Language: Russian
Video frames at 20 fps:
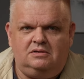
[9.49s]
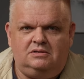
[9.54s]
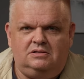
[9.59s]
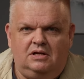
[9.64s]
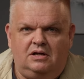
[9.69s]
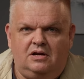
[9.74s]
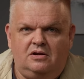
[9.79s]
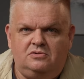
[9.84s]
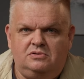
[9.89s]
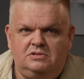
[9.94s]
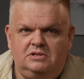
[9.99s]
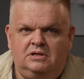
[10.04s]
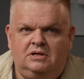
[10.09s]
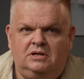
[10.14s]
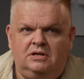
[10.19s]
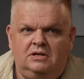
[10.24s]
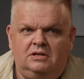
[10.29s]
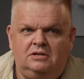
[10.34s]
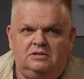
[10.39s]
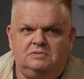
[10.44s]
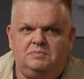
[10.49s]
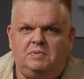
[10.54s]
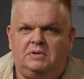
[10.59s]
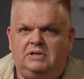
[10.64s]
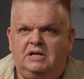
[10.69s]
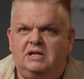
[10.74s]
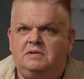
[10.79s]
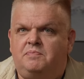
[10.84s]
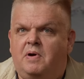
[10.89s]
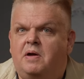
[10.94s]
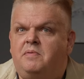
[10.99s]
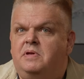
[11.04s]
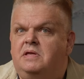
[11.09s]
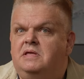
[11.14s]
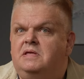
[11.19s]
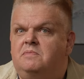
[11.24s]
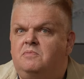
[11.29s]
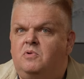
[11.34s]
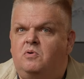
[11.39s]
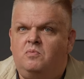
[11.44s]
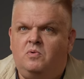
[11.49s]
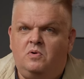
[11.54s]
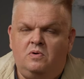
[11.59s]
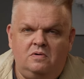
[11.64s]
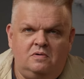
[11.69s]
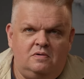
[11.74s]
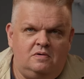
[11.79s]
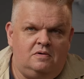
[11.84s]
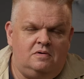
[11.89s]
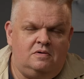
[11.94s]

стараюсь их смотреть по минимуму.